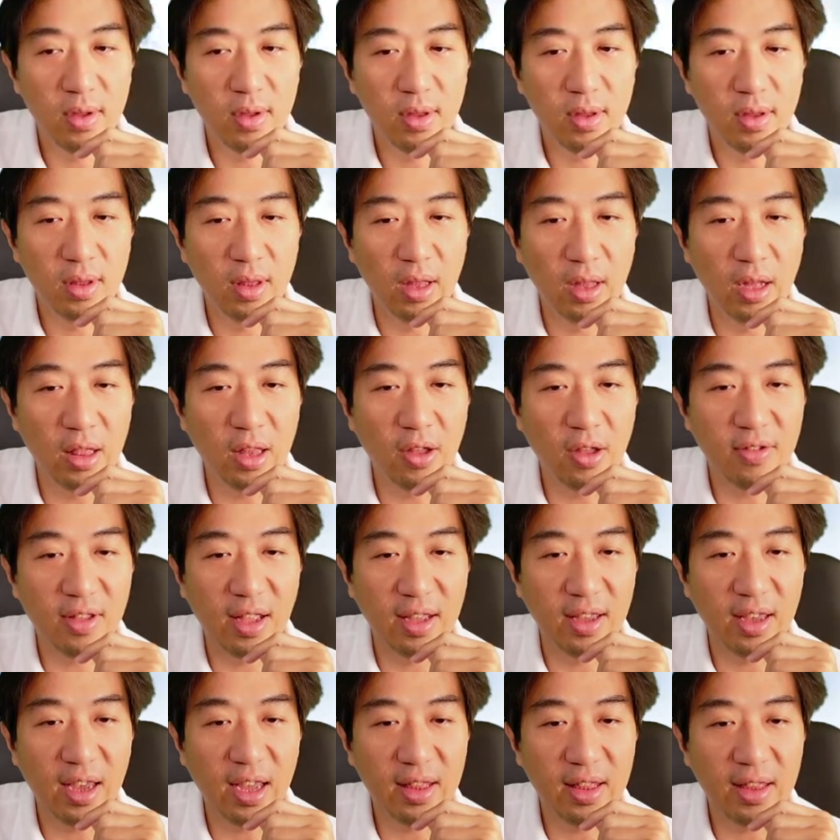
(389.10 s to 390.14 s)
แล้วลองสัง
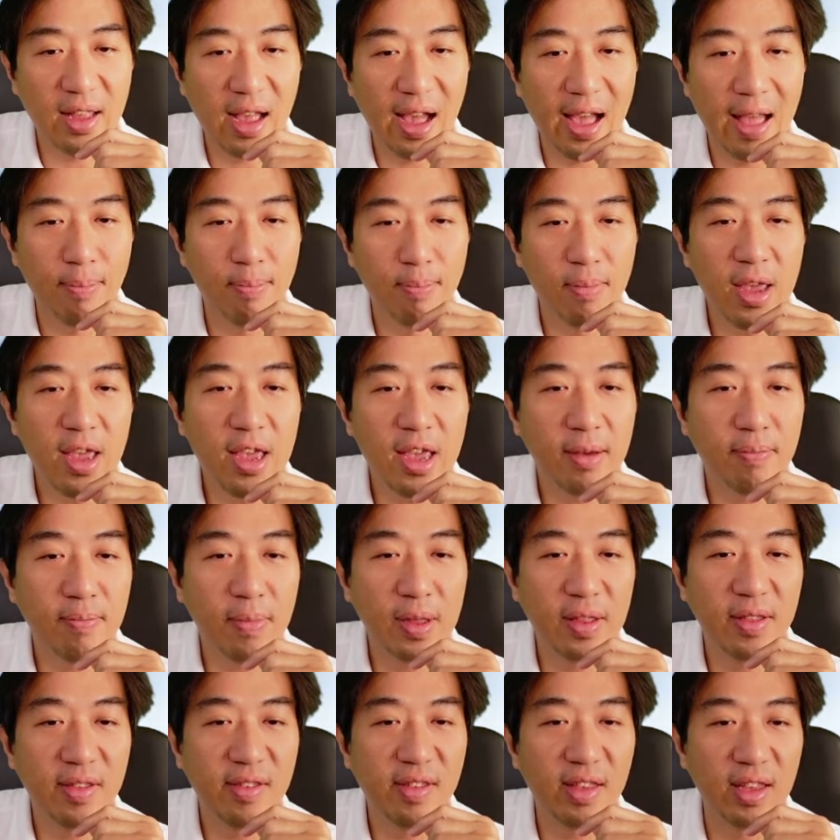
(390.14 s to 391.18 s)
เกตฐานเมฆเป็
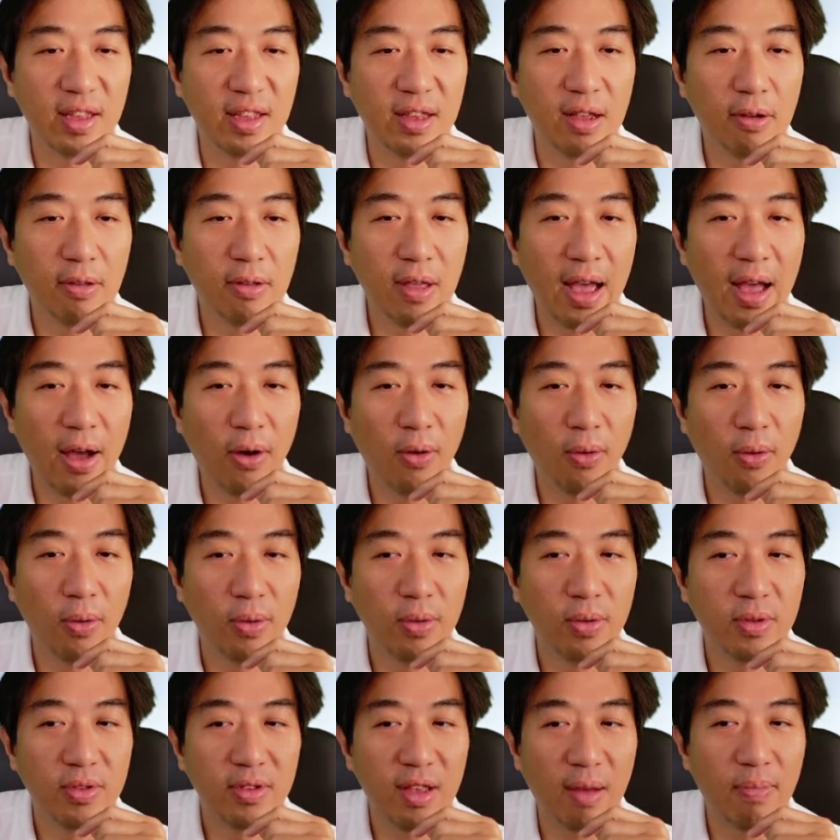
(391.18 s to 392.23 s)
นสี
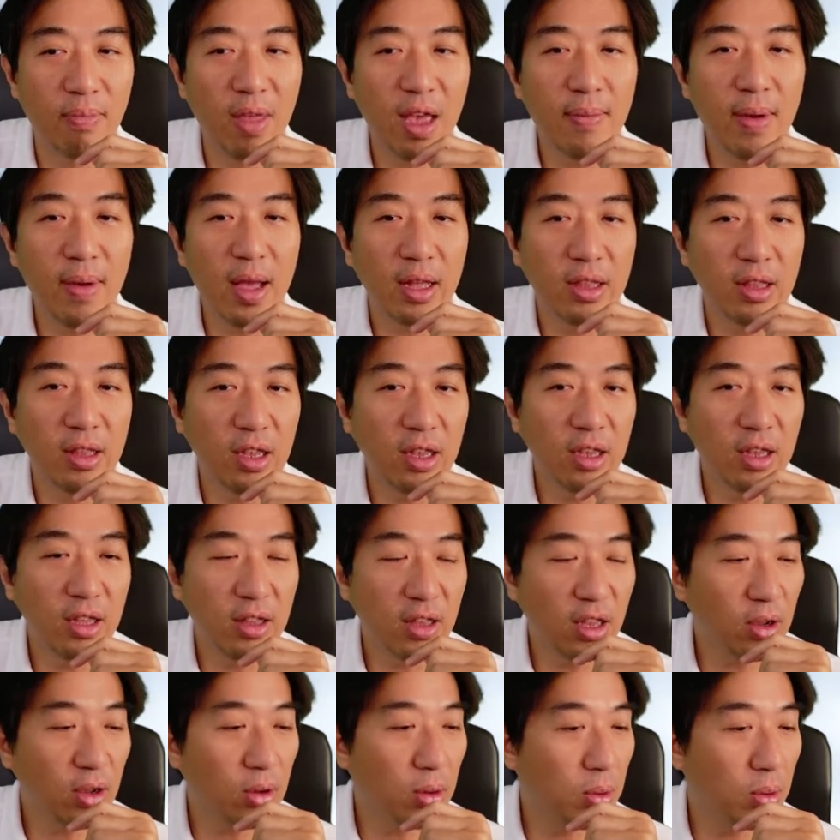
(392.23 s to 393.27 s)
เทาๆจำได้ปะ
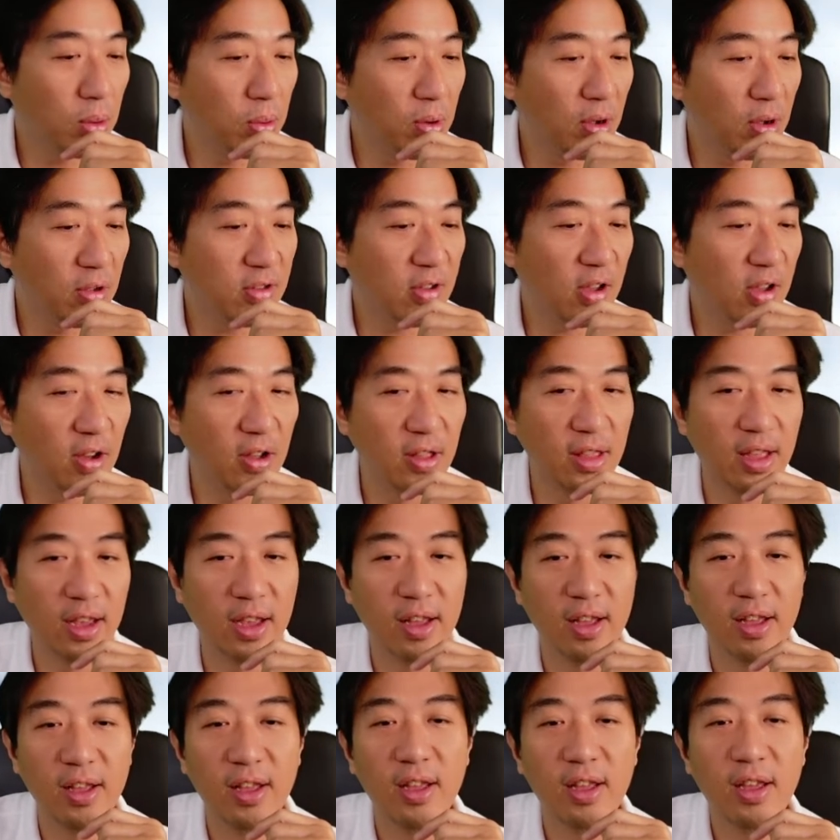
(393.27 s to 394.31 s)
ที่ครูเขาสอนน่ะ
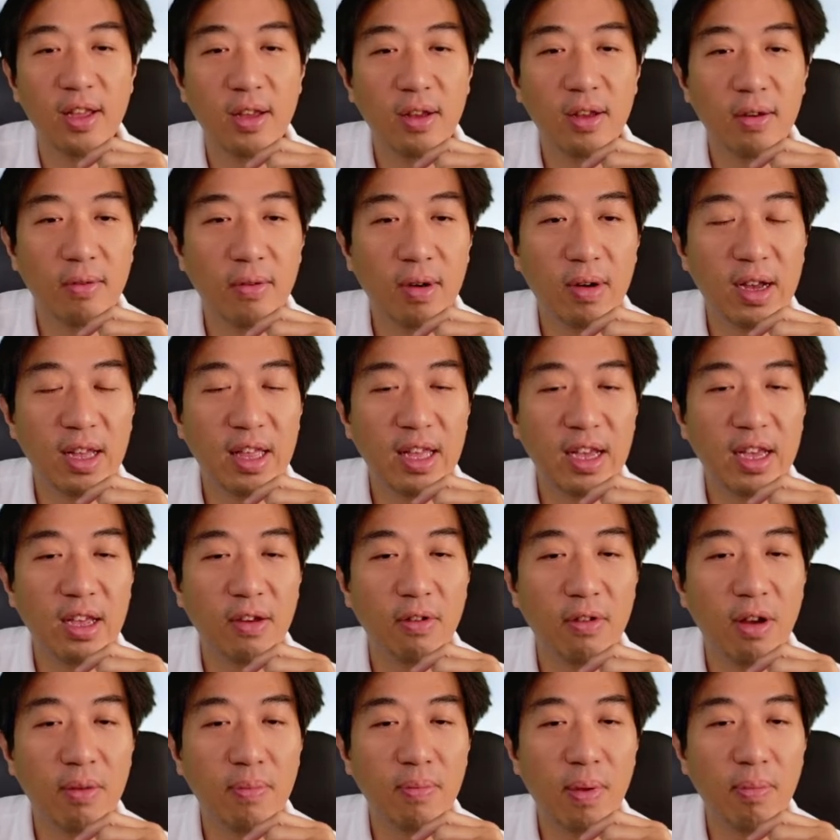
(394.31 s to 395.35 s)
ว่าถ้าเกิด
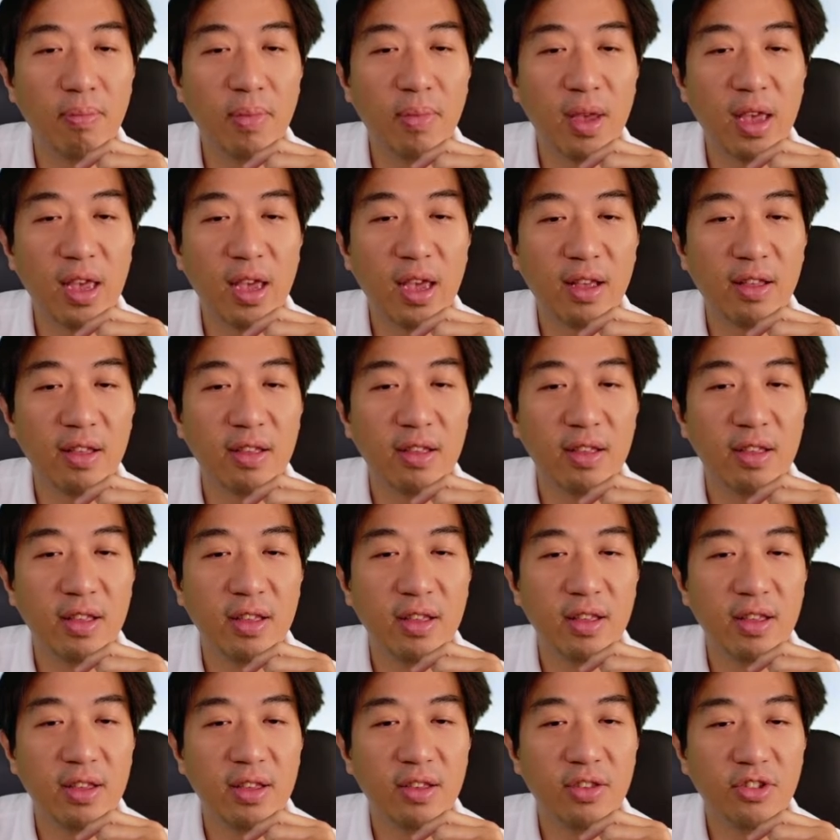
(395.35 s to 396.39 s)
ว่าเป็นเมฆ
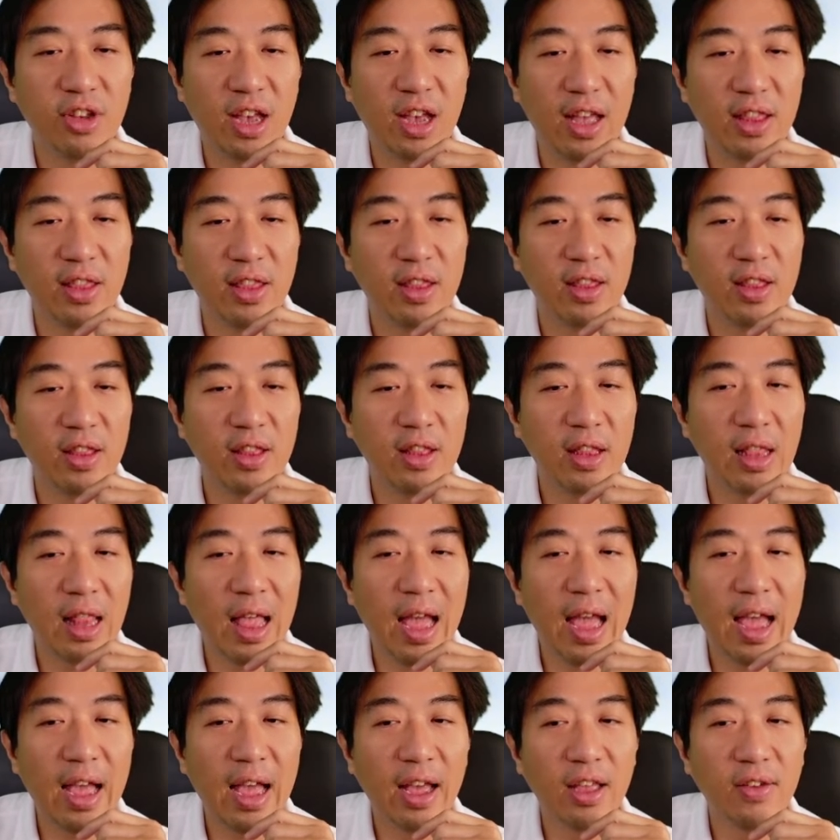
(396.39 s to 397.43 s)
ชั้น
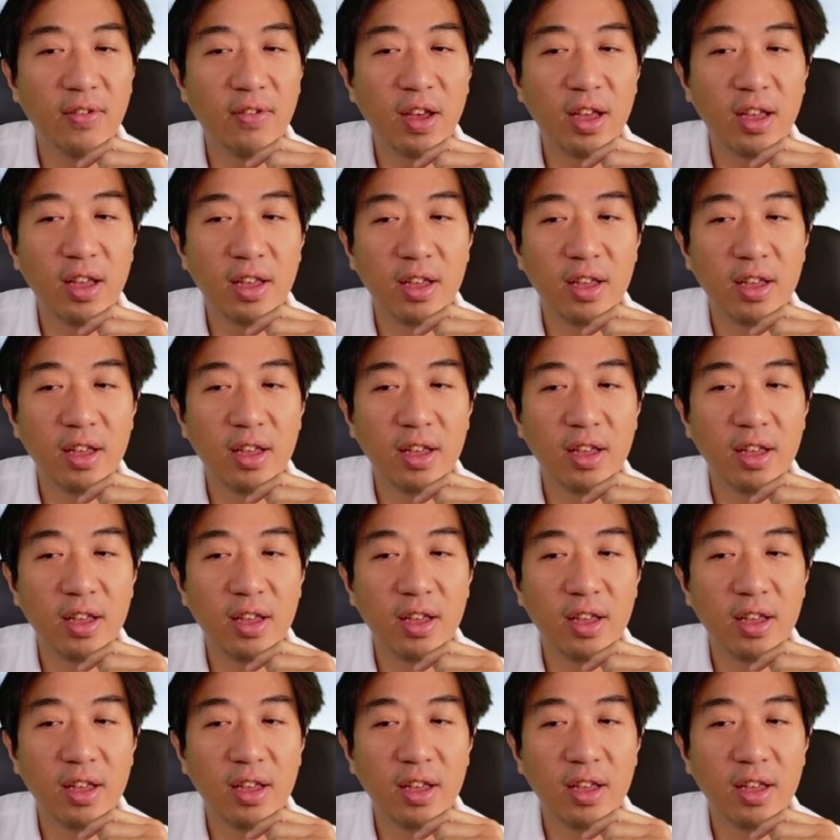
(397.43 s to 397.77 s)
ล่างใช่ไหม